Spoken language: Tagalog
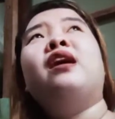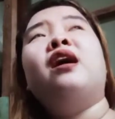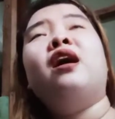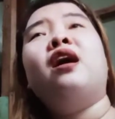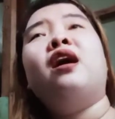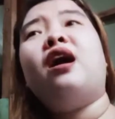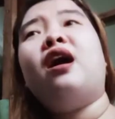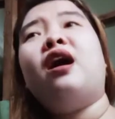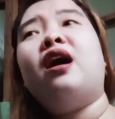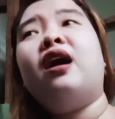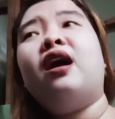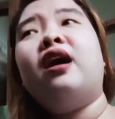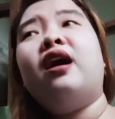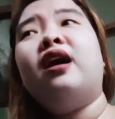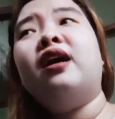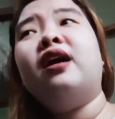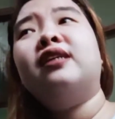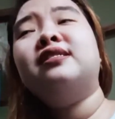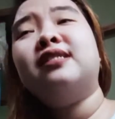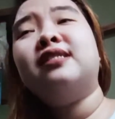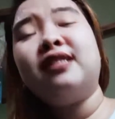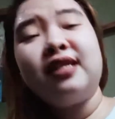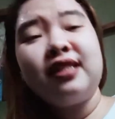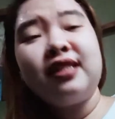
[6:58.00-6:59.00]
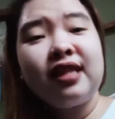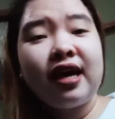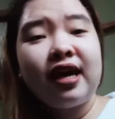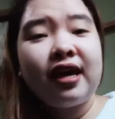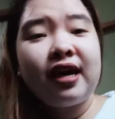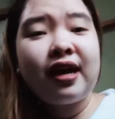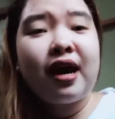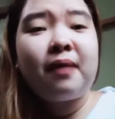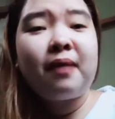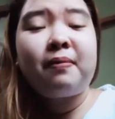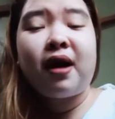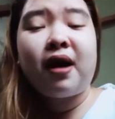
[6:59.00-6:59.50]
uh, si
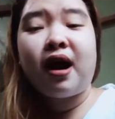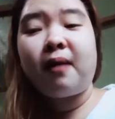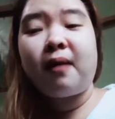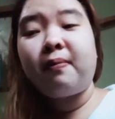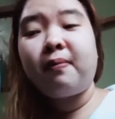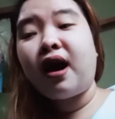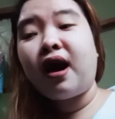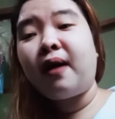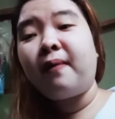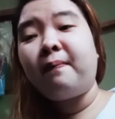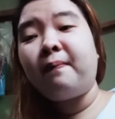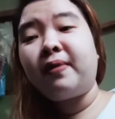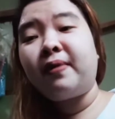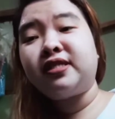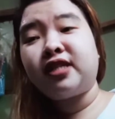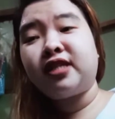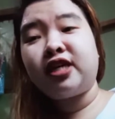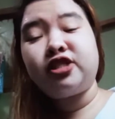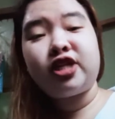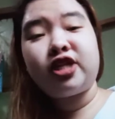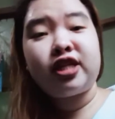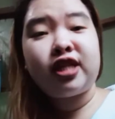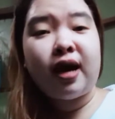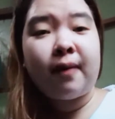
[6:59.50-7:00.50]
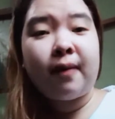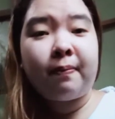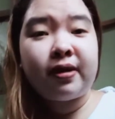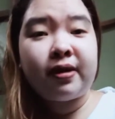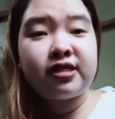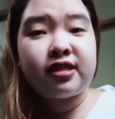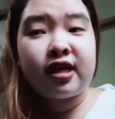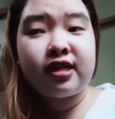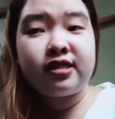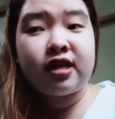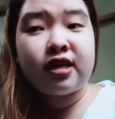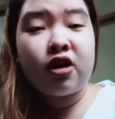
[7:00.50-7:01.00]
tindera mahaba ang pasensya dapat
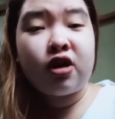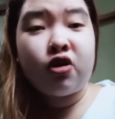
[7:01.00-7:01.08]
sa isang